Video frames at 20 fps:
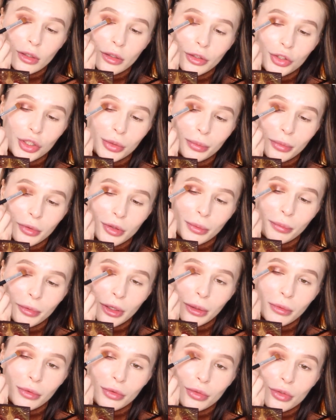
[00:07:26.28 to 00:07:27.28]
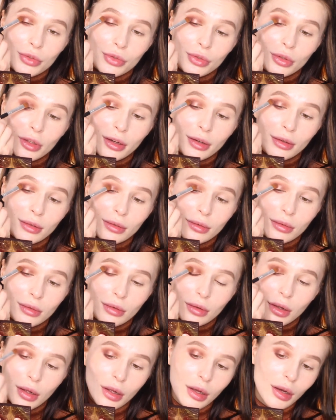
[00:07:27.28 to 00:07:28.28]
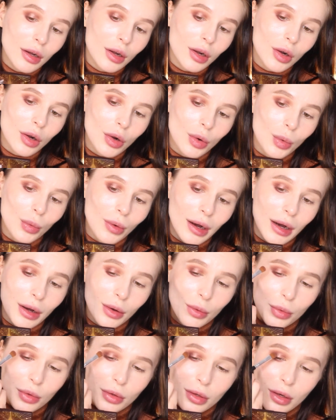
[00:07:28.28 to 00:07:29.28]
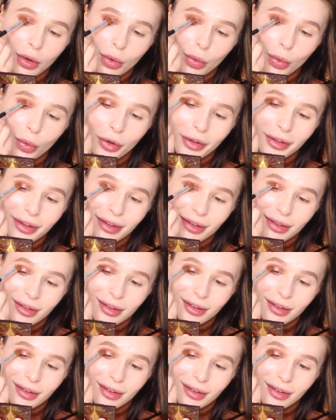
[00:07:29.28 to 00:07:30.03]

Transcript: Нанесем это прямо вот сюда о типа, вау, какой